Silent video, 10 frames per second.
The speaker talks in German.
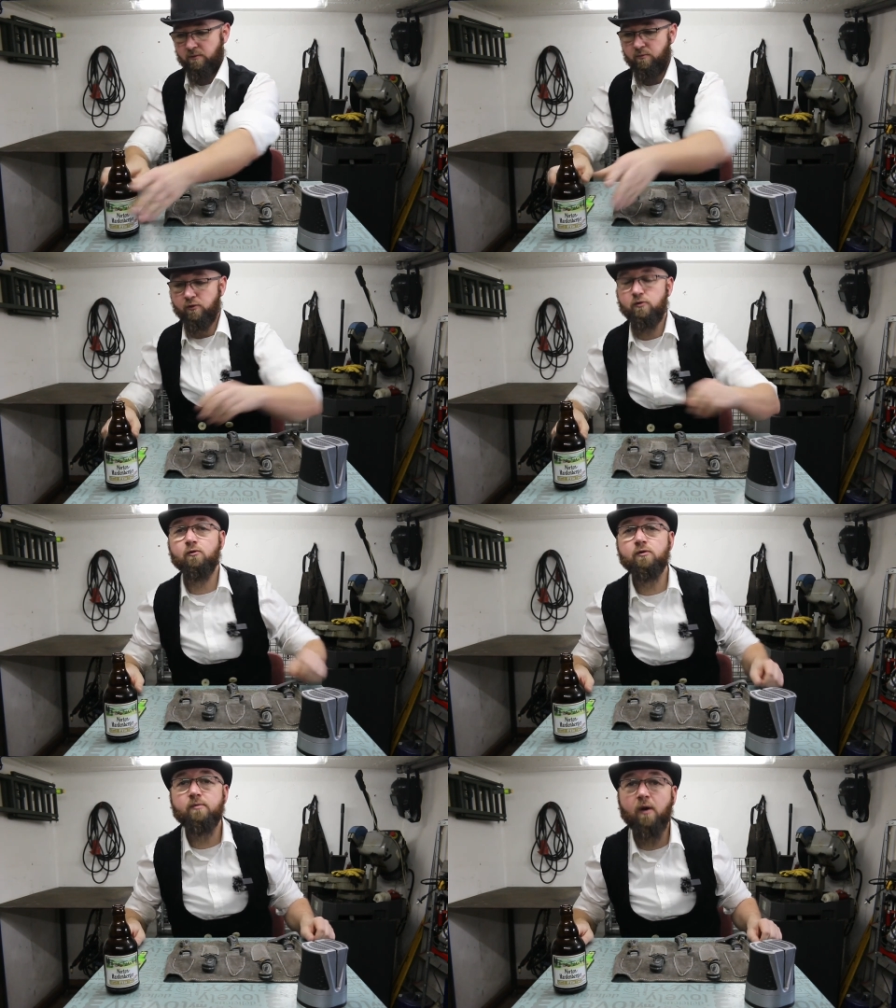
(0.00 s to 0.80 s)
müsste
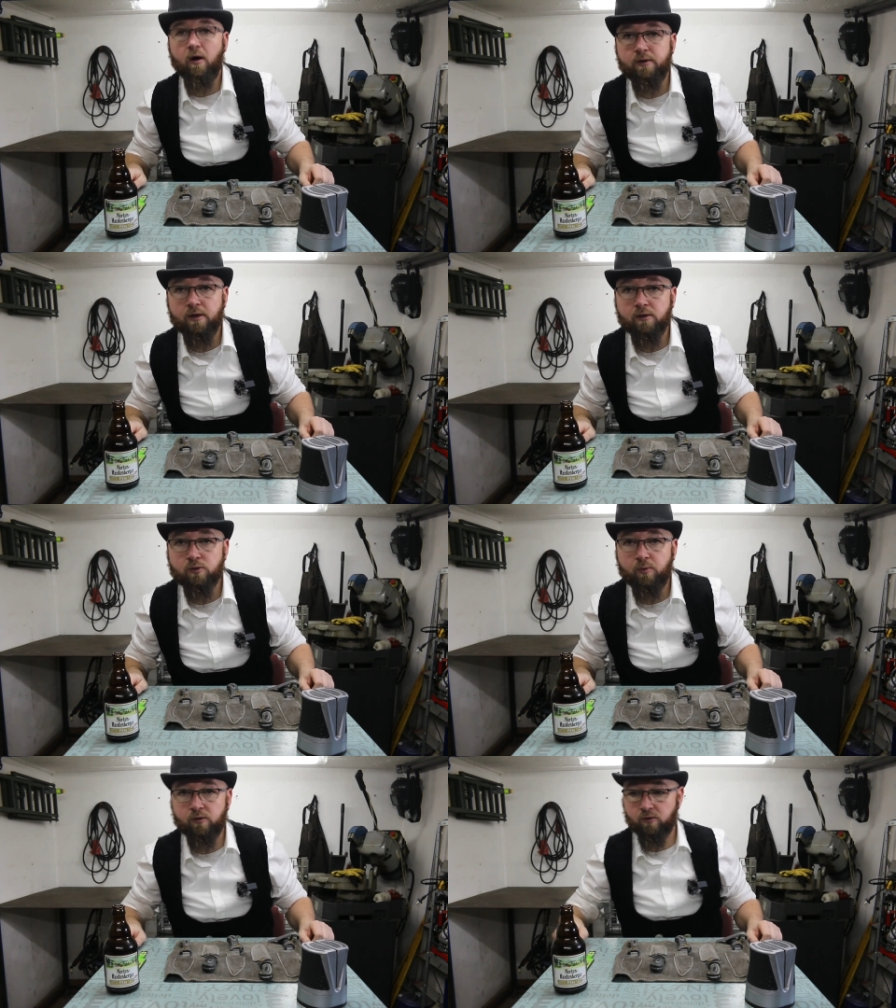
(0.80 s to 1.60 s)
uns mal hier
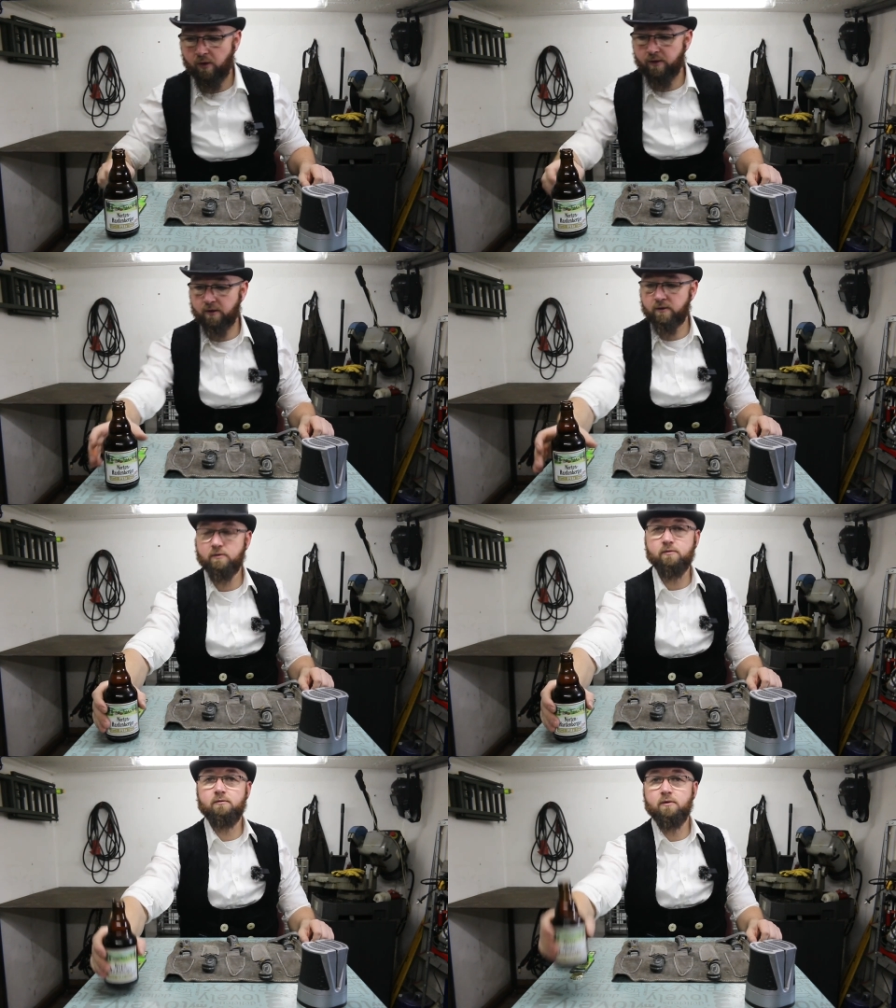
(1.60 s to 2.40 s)
sponsoren. Ne?
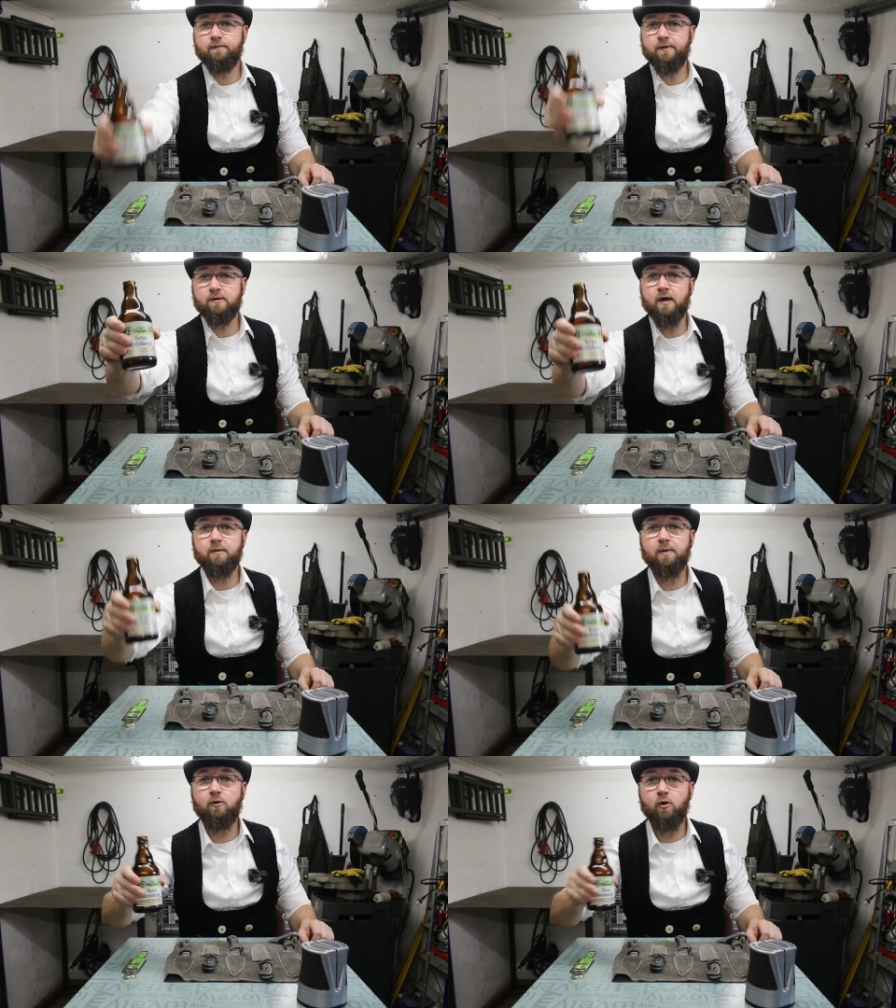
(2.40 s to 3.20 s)
Wir
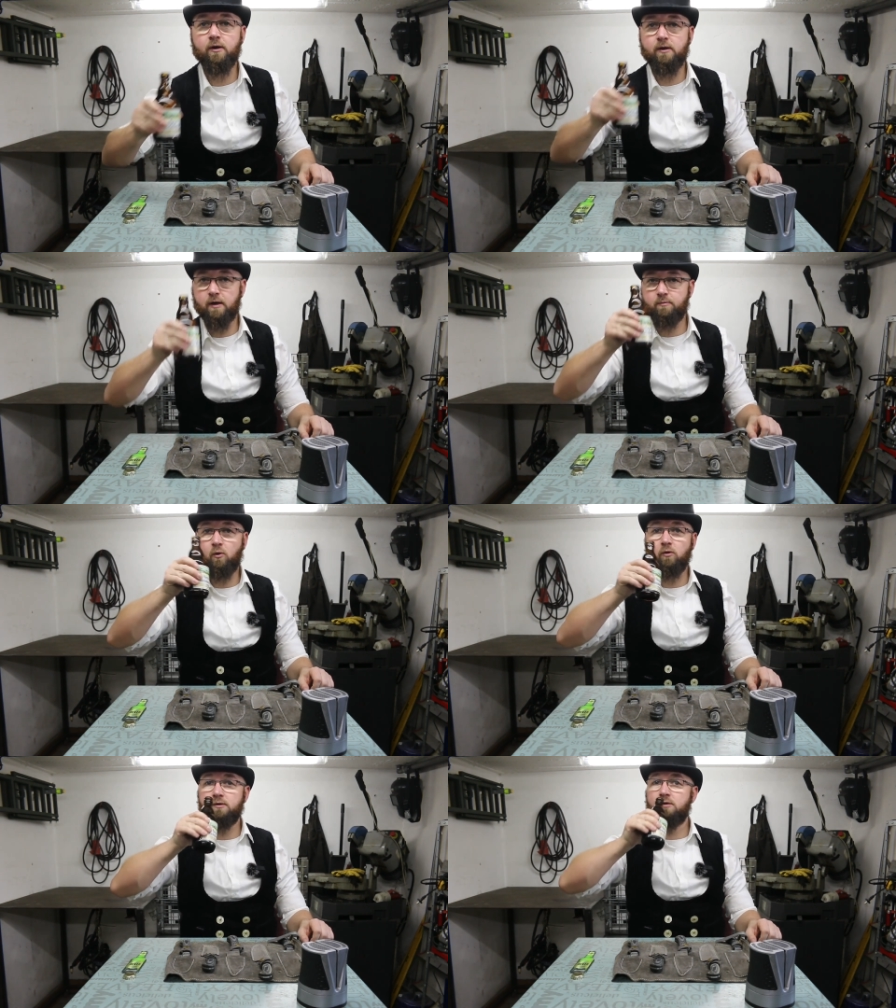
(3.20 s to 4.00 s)
sagen mal Nördner.
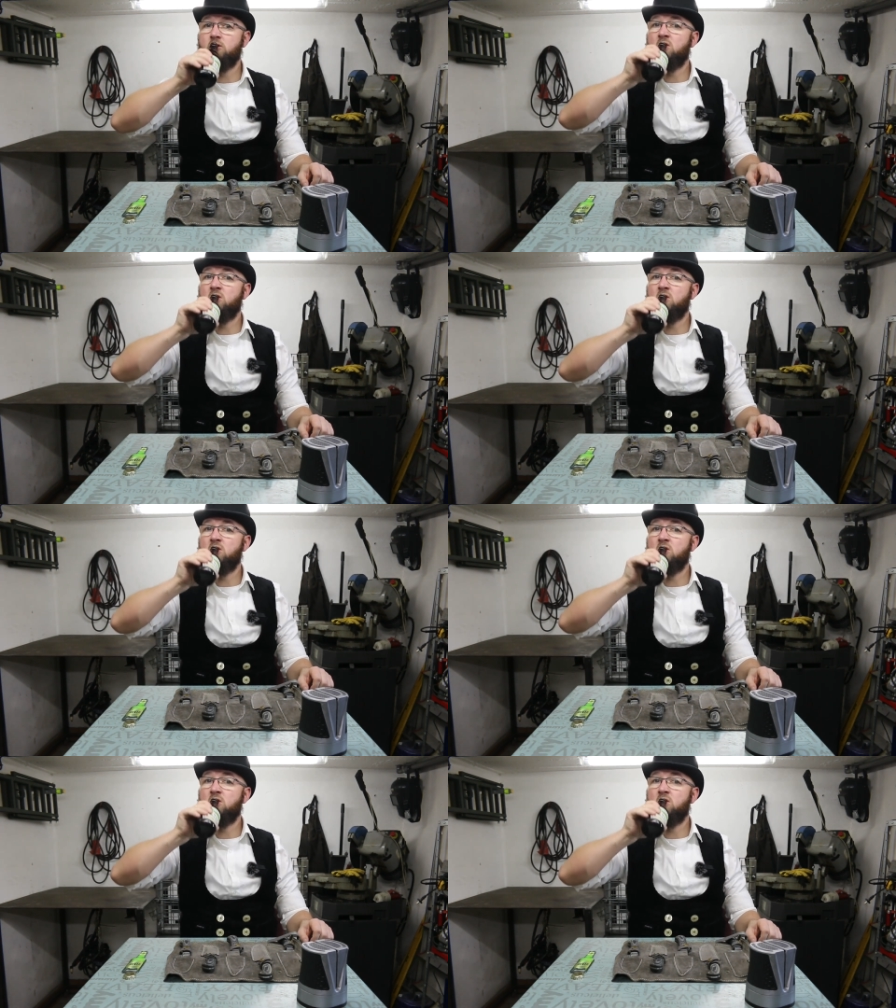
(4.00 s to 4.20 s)
Prost.